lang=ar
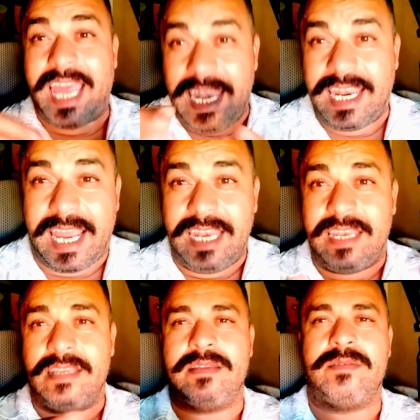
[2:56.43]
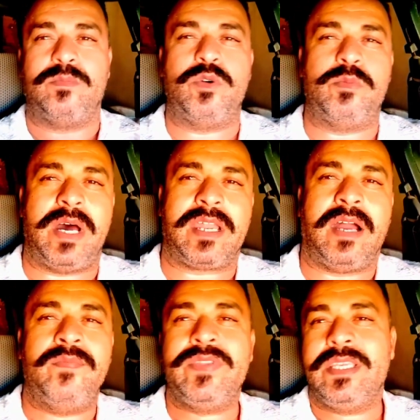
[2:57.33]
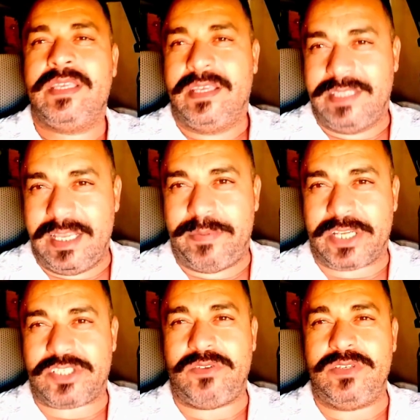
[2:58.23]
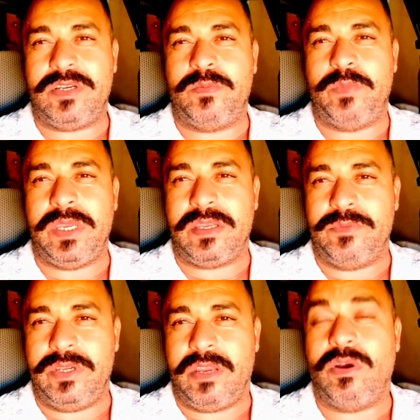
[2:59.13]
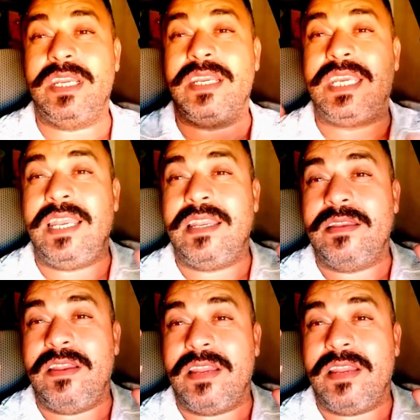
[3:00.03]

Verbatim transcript: علق على المباراه ديال برشلونه وبايرن ميونخ ولكن